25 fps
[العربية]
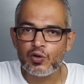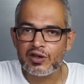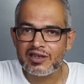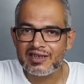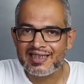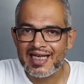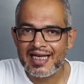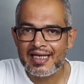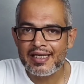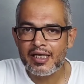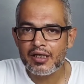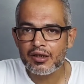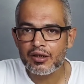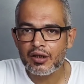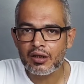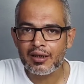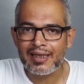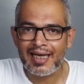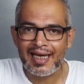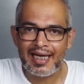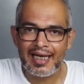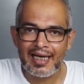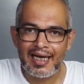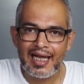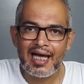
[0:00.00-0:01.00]
وازاي نقدر
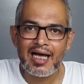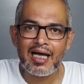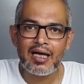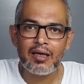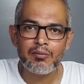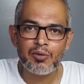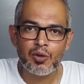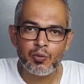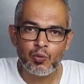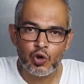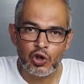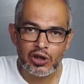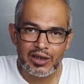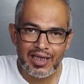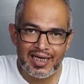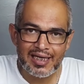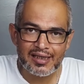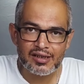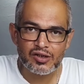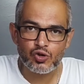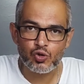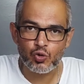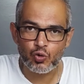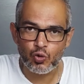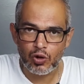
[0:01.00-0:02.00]
نحلها
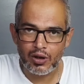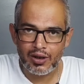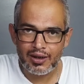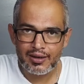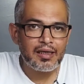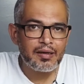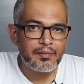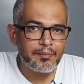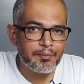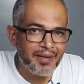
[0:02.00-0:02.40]
بمنتهى السهولة